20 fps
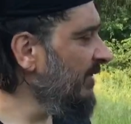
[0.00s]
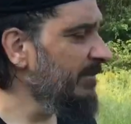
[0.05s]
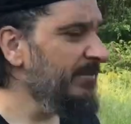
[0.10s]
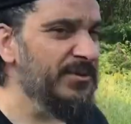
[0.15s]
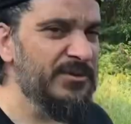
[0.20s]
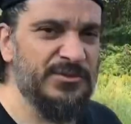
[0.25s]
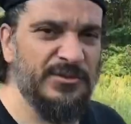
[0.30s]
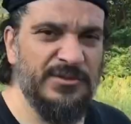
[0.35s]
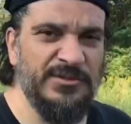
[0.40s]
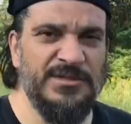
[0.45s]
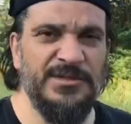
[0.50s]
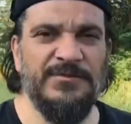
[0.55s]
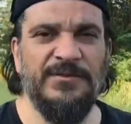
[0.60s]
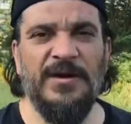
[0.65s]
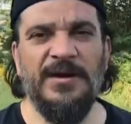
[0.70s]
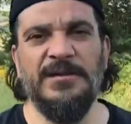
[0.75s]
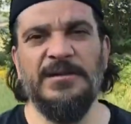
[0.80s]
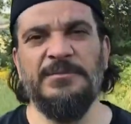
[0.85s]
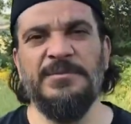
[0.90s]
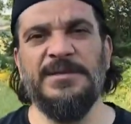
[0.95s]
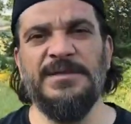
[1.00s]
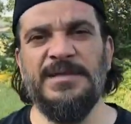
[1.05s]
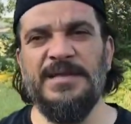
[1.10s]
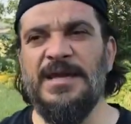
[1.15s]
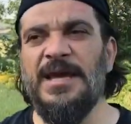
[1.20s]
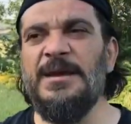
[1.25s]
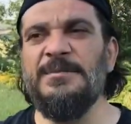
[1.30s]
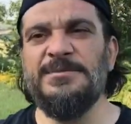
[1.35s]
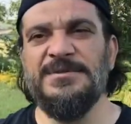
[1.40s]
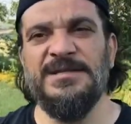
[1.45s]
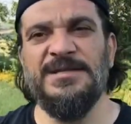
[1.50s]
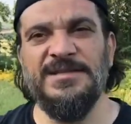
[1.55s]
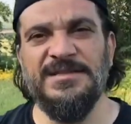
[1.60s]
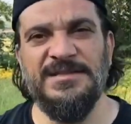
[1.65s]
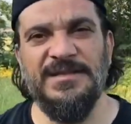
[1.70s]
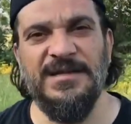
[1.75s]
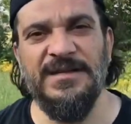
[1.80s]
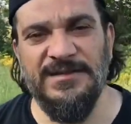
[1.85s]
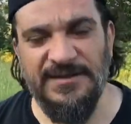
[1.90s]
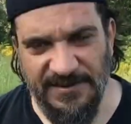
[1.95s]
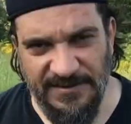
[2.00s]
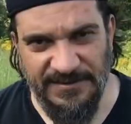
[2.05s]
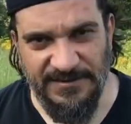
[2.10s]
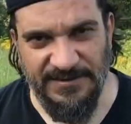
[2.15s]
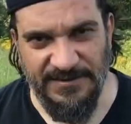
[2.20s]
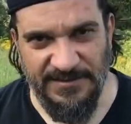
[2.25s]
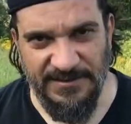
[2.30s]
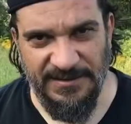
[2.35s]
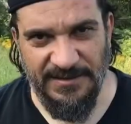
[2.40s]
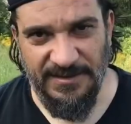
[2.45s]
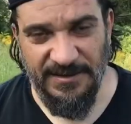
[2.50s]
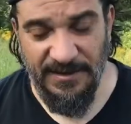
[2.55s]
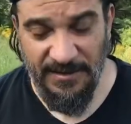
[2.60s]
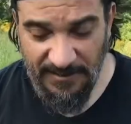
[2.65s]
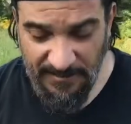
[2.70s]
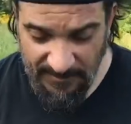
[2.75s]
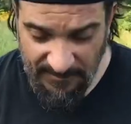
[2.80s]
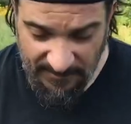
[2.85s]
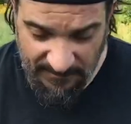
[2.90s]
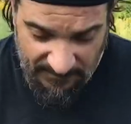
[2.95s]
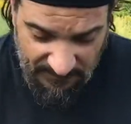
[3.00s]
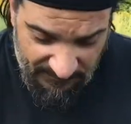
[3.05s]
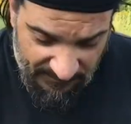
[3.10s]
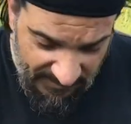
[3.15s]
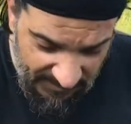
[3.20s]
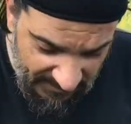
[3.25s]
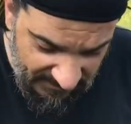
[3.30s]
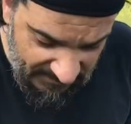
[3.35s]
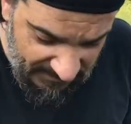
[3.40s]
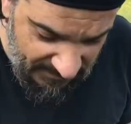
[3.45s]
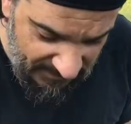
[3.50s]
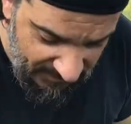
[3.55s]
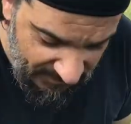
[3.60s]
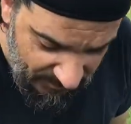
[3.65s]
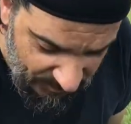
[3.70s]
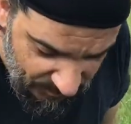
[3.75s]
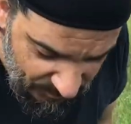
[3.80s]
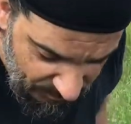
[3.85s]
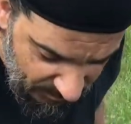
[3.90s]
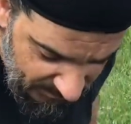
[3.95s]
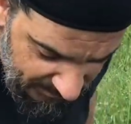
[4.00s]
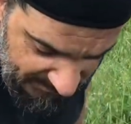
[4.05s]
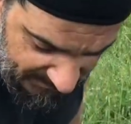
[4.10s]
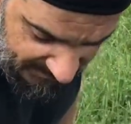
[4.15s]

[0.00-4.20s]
ve birçok şifalı bitki hepsini sizlere tanıttık. Fakat bu